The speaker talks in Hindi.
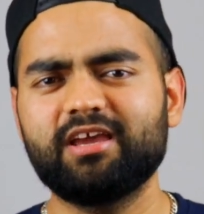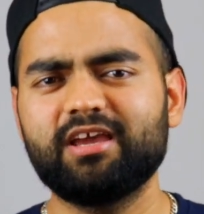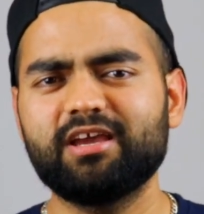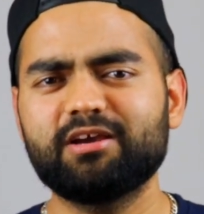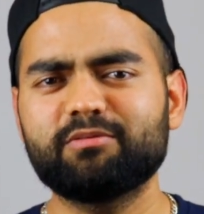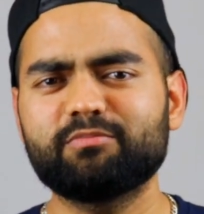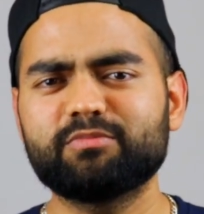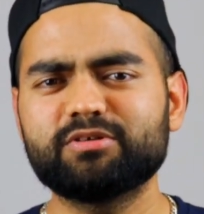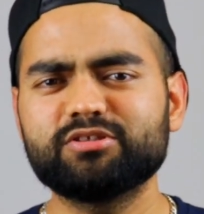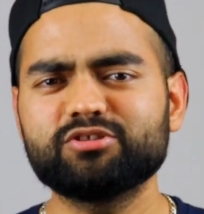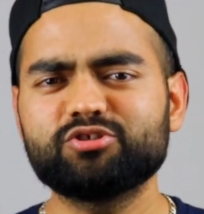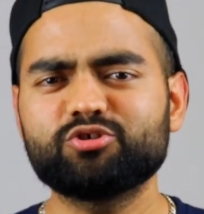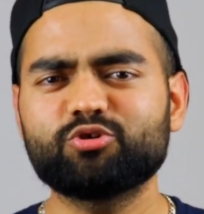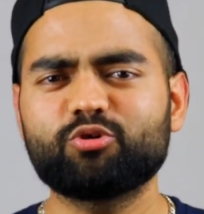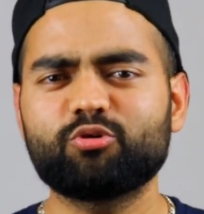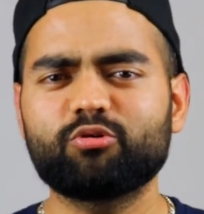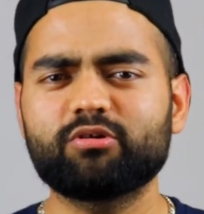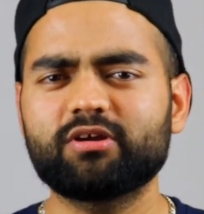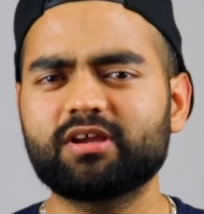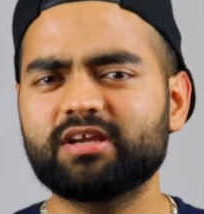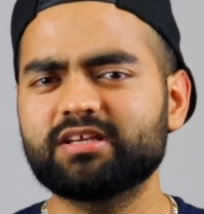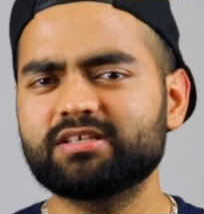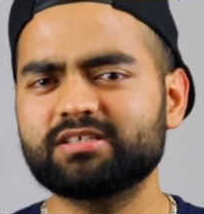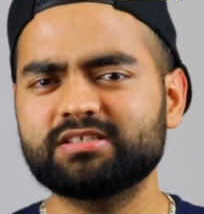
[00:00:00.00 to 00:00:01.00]
एक मंथ
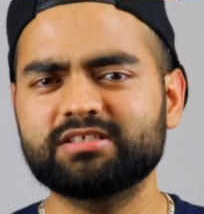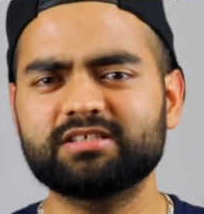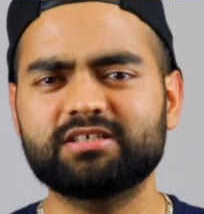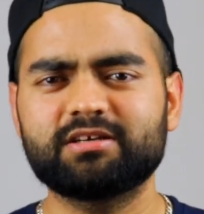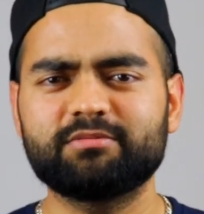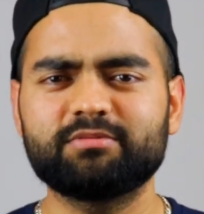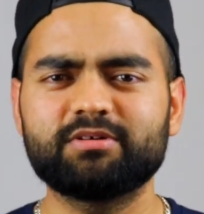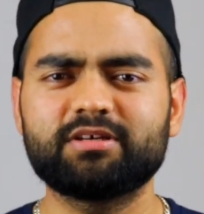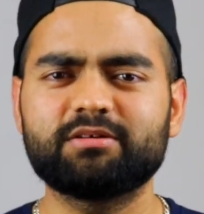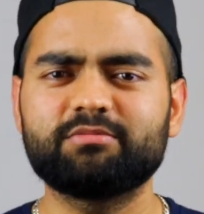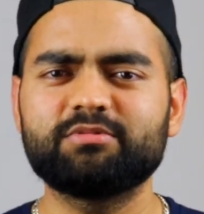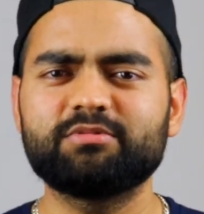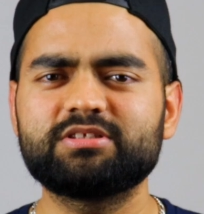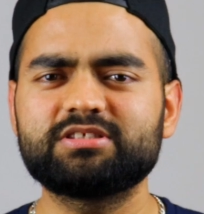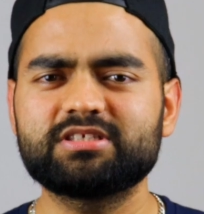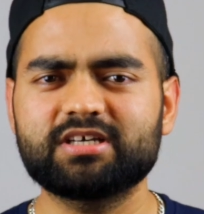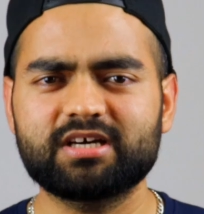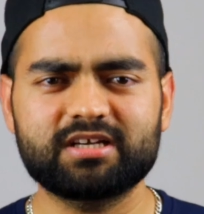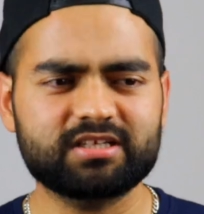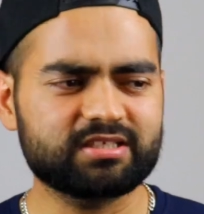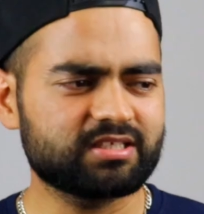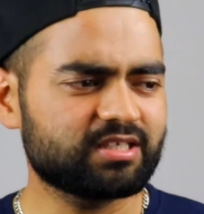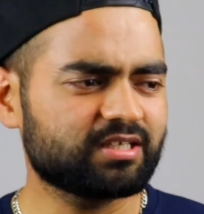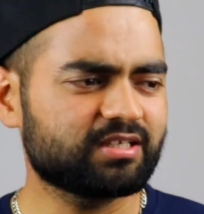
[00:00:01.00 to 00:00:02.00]
छोड़ के जैसे कभी
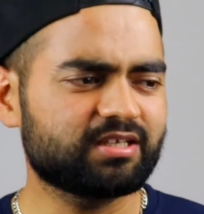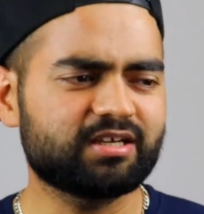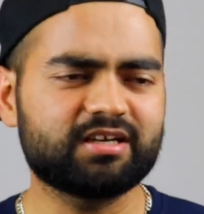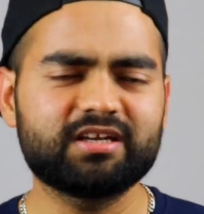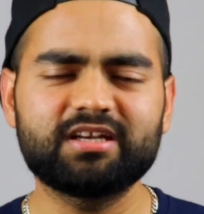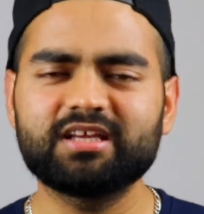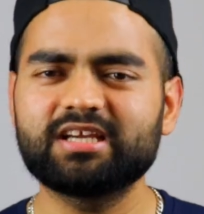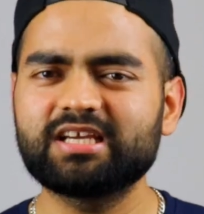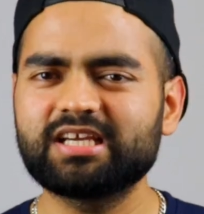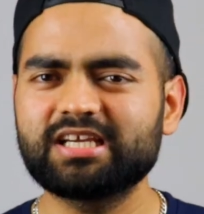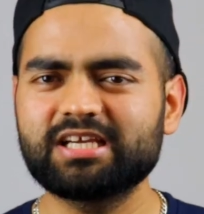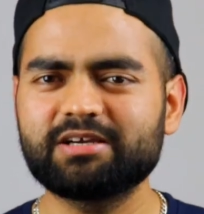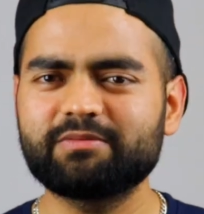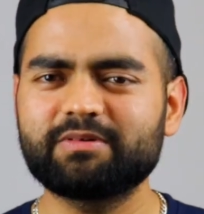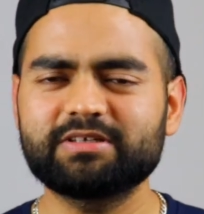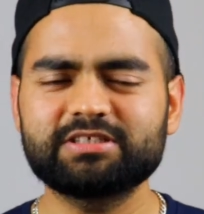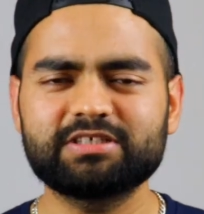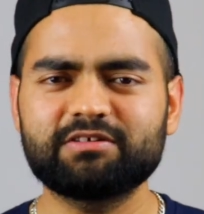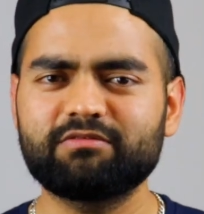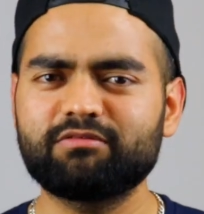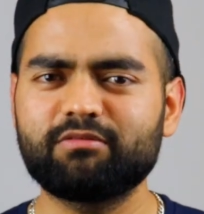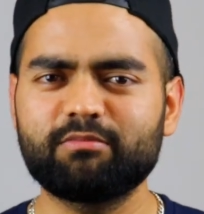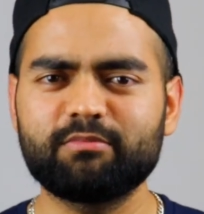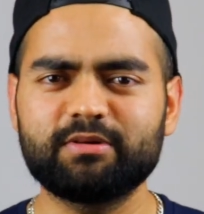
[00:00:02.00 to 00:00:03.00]
चार चार घंटे की कई बार
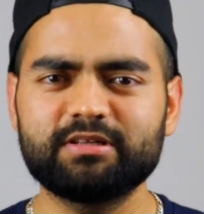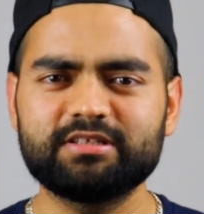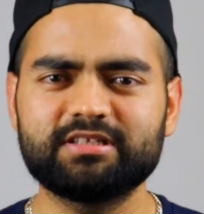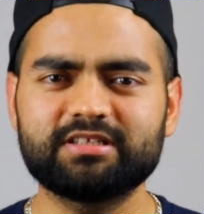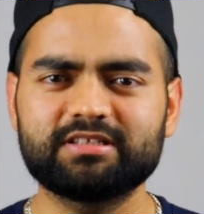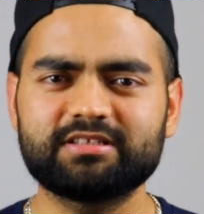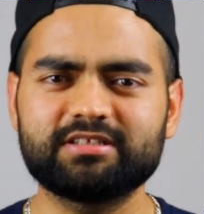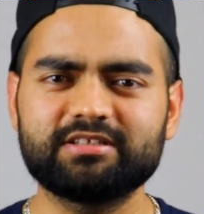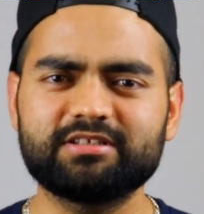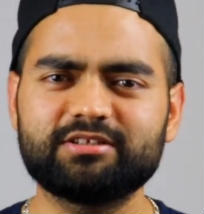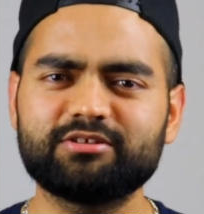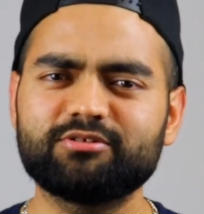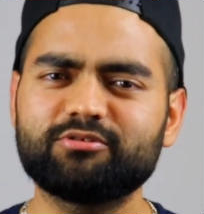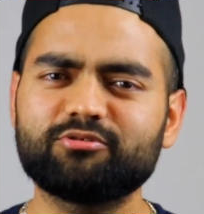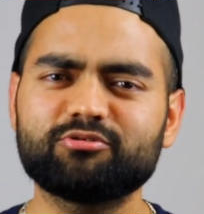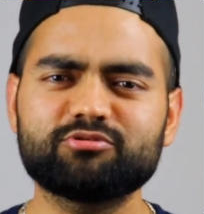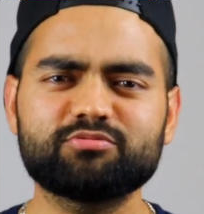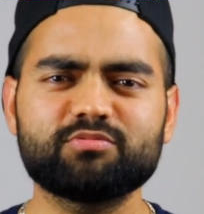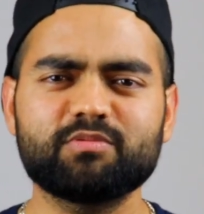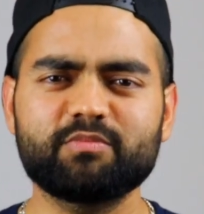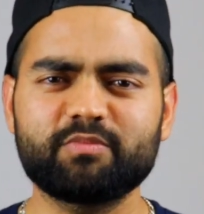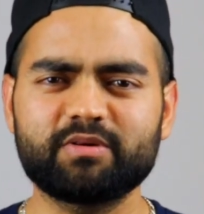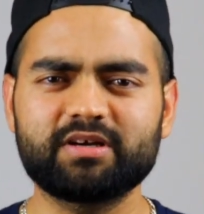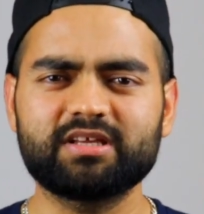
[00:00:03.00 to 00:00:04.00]
शिफ्ट मिल जाती थी तो
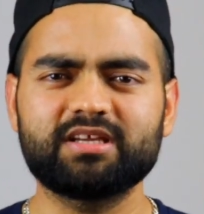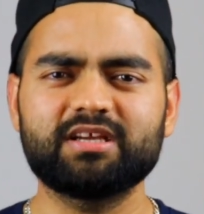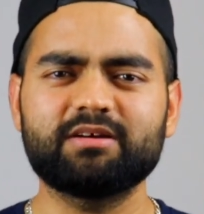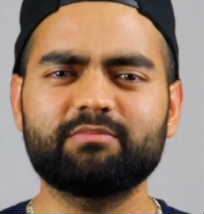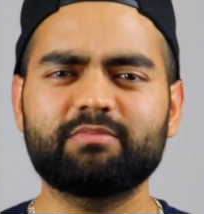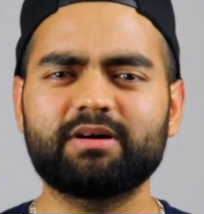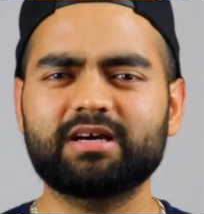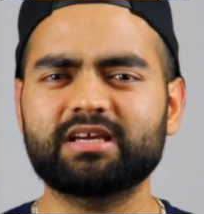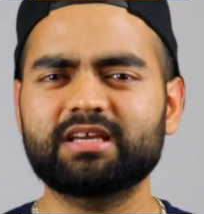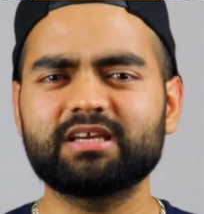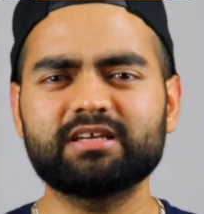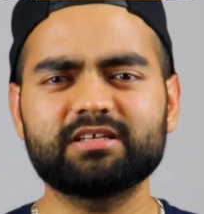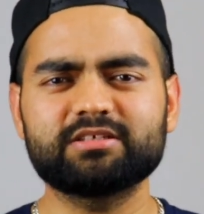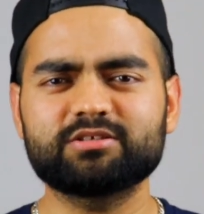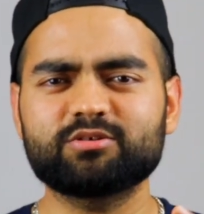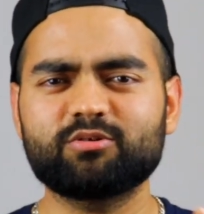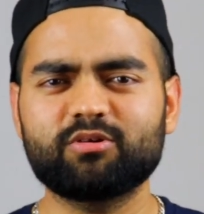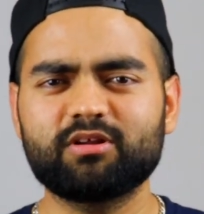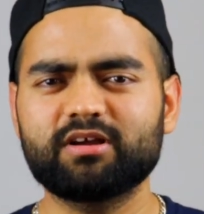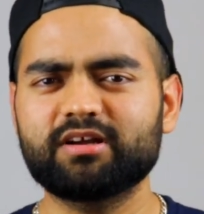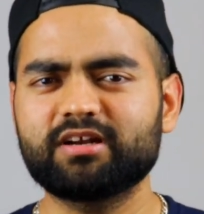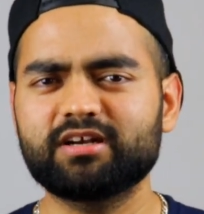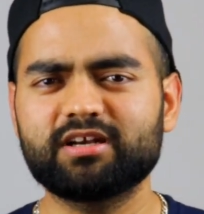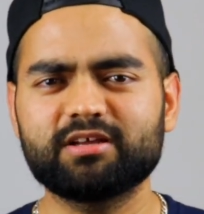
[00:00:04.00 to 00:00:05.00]
उसमें बढ़िया बाकी
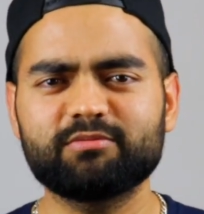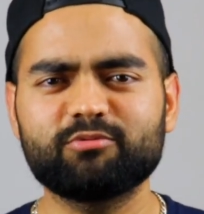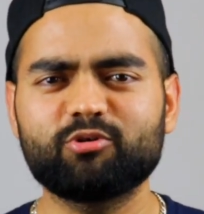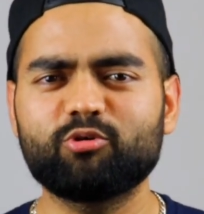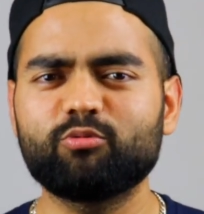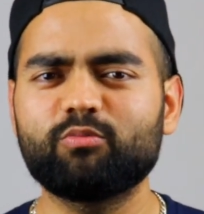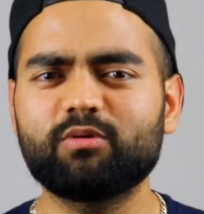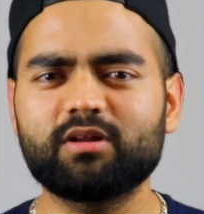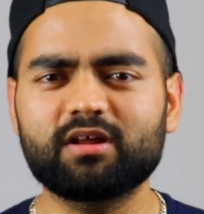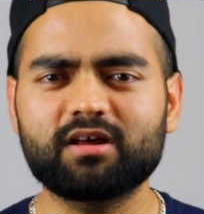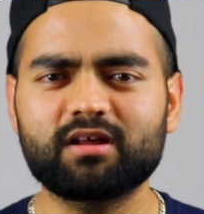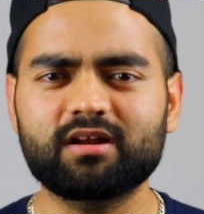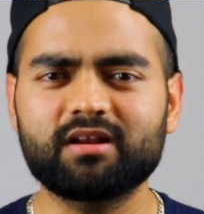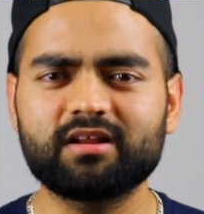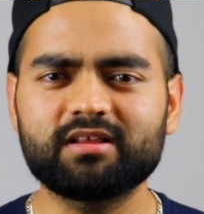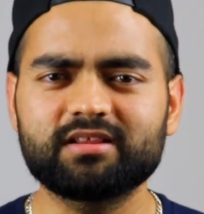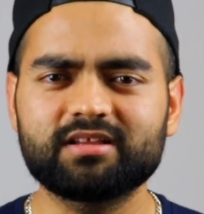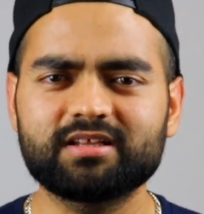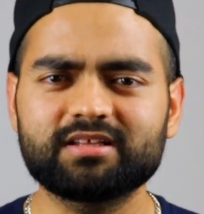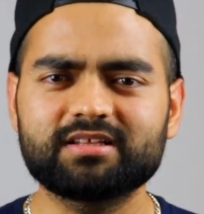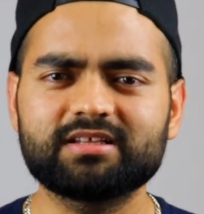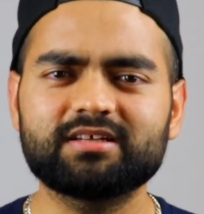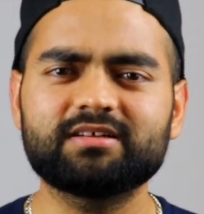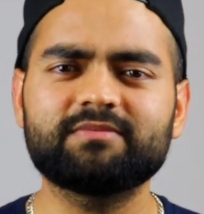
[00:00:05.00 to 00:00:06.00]
सोलह घंटे में ऊबर कर
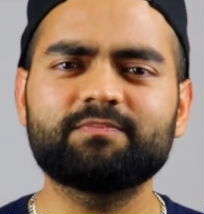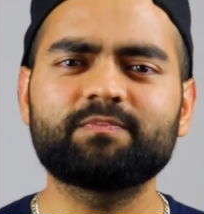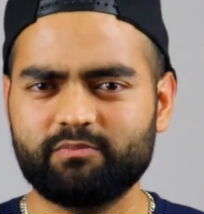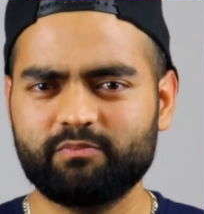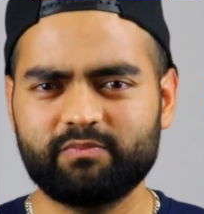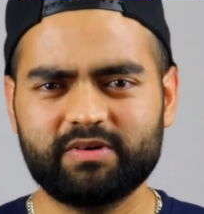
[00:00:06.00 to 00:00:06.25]
लेता था